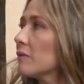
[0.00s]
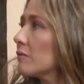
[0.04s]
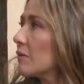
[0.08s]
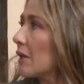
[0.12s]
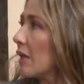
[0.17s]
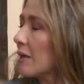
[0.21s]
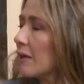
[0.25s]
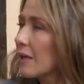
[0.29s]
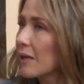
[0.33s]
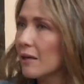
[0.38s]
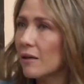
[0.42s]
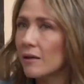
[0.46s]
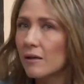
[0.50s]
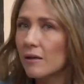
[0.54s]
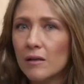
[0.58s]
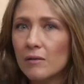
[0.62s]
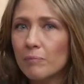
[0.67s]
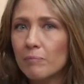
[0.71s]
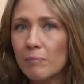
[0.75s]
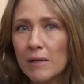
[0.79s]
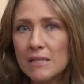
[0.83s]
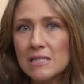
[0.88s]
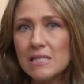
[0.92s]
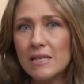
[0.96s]
tener
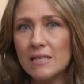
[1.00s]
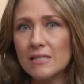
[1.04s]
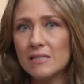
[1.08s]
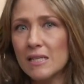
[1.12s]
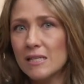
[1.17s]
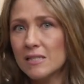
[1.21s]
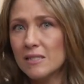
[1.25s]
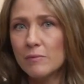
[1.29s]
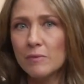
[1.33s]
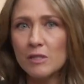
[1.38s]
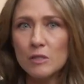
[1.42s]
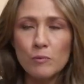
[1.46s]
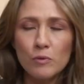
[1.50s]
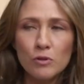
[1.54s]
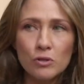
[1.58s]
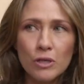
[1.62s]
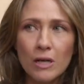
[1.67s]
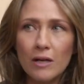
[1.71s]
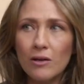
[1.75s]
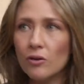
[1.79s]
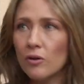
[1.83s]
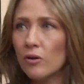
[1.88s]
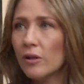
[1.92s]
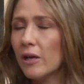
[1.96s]
paciencia si mi esposa
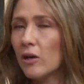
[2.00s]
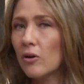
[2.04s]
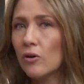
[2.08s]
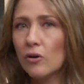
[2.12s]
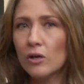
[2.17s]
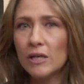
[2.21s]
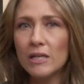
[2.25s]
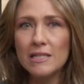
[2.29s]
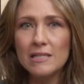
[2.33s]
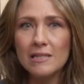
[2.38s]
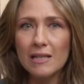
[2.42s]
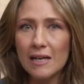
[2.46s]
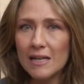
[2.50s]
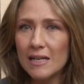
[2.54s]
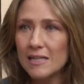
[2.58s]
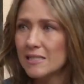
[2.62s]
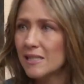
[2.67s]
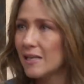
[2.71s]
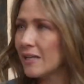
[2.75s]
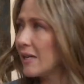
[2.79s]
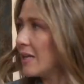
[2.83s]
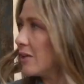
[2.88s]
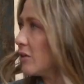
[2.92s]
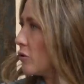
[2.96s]
no dejó lista la cena